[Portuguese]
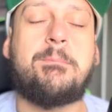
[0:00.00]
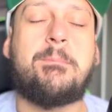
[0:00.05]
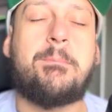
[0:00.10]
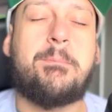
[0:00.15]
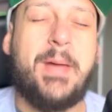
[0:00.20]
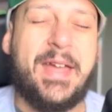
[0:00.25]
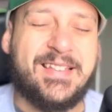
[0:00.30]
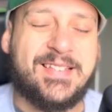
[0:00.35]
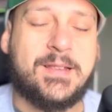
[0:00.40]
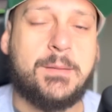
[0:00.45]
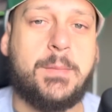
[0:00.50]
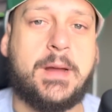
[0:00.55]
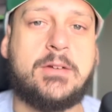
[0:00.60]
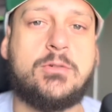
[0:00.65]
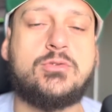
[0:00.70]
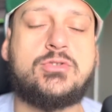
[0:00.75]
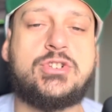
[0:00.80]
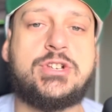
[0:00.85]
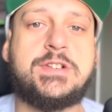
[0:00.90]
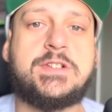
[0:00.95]
péssima
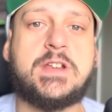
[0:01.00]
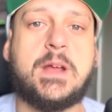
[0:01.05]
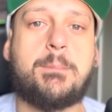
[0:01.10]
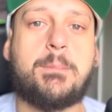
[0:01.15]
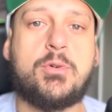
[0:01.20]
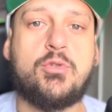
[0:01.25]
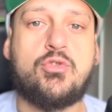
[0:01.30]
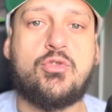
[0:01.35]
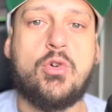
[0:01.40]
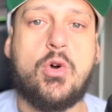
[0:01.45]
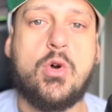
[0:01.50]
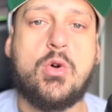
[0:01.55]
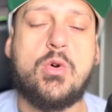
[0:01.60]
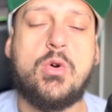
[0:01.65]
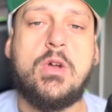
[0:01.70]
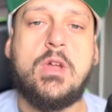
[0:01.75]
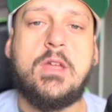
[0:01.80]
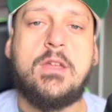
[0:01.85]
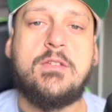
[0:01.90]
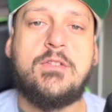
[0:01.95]
notícia pro jogo
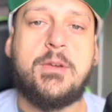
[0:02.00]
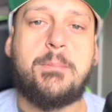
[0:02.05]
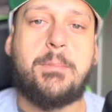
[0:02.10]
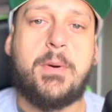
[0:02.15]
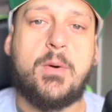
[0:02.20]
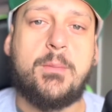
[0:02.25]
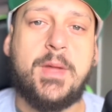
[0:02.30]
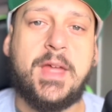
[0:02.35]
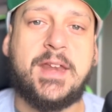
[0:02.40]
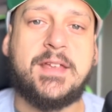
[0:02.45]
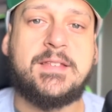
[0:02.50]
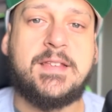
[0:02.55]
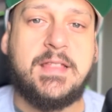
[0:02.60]
de Palmeiras